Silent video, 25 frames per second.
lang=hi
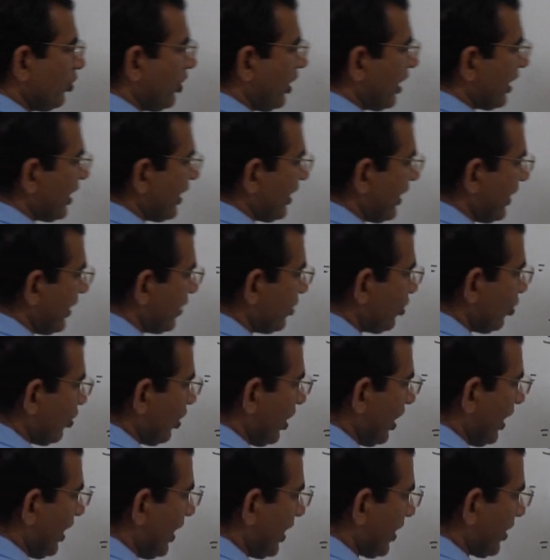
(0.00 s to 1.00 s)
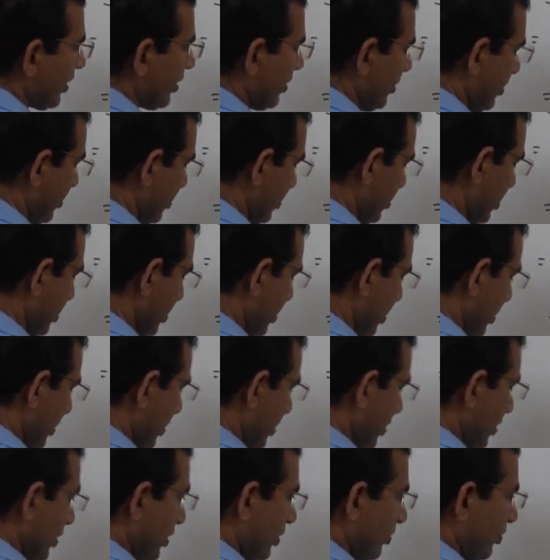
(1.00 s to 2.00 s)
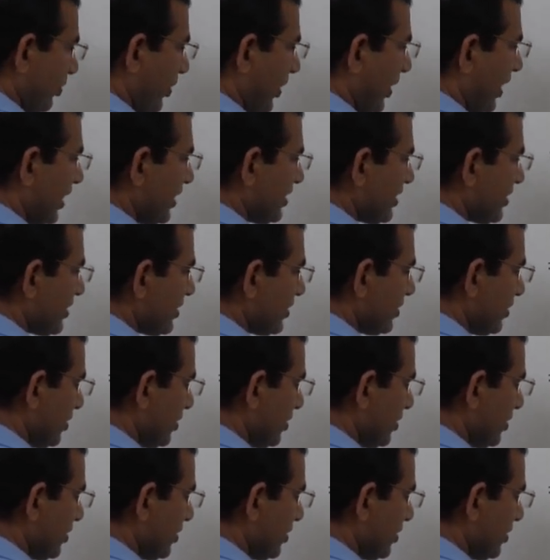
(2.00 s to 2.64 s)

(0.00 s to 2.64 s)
गुणा करेंगे तो आठ प्लस